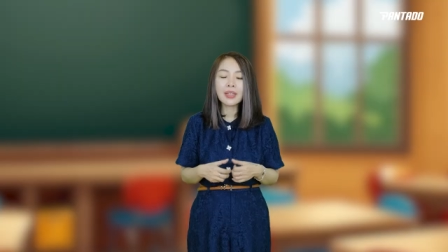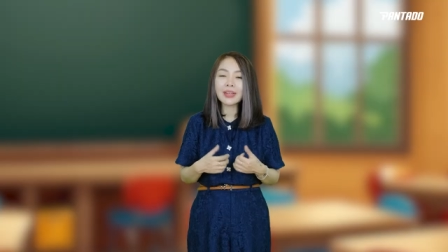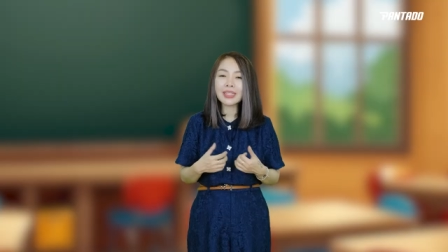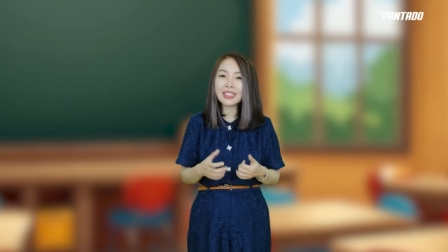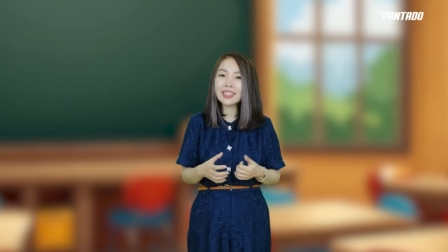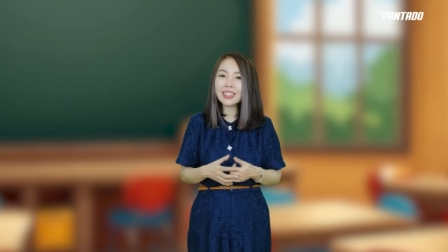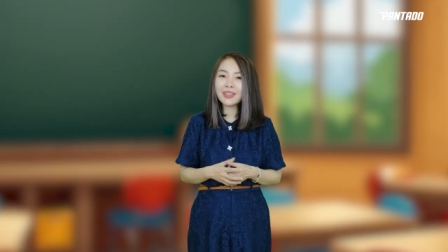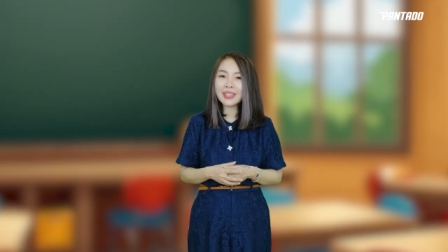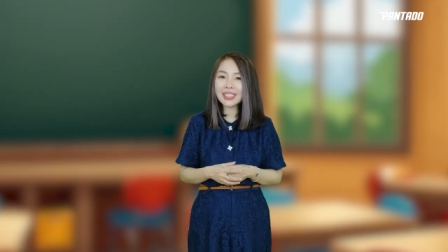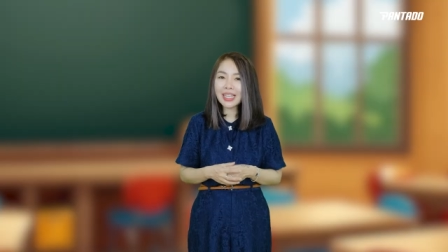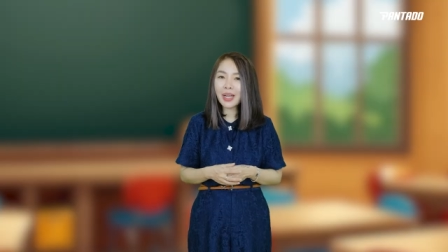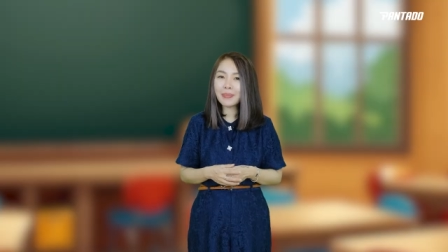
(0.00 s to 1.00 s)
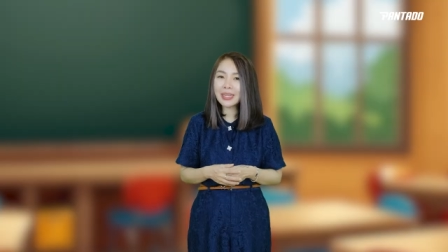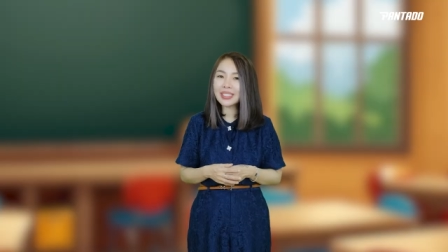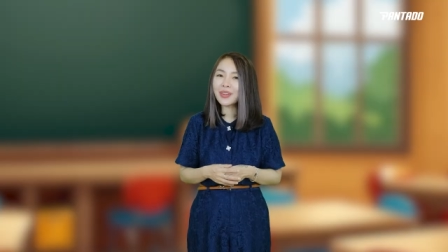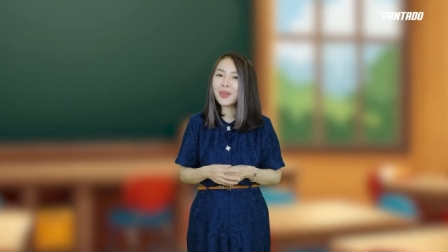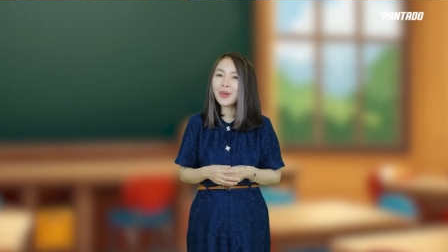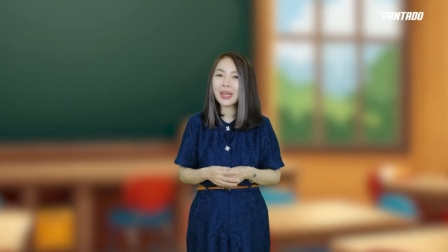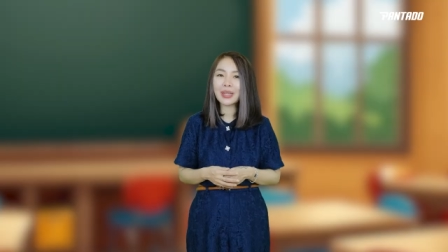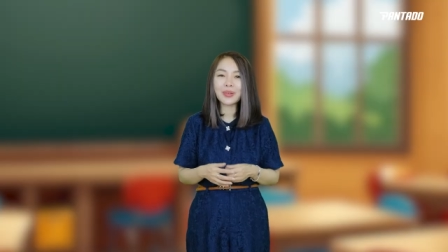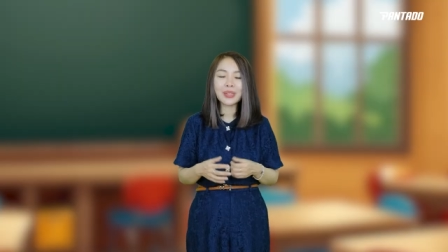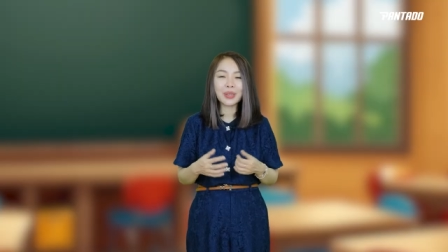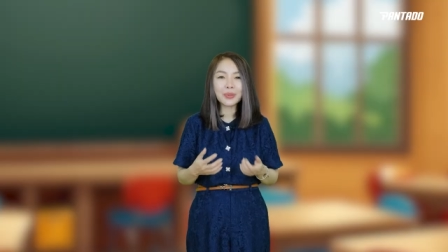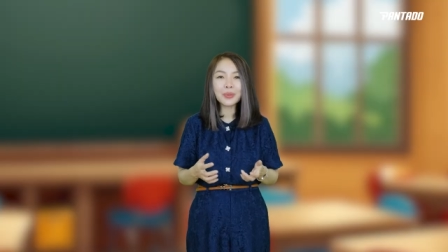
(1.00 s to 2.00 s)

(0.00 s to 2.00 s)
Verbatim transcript: Và sở dĩ vì sao Pantado lại có thể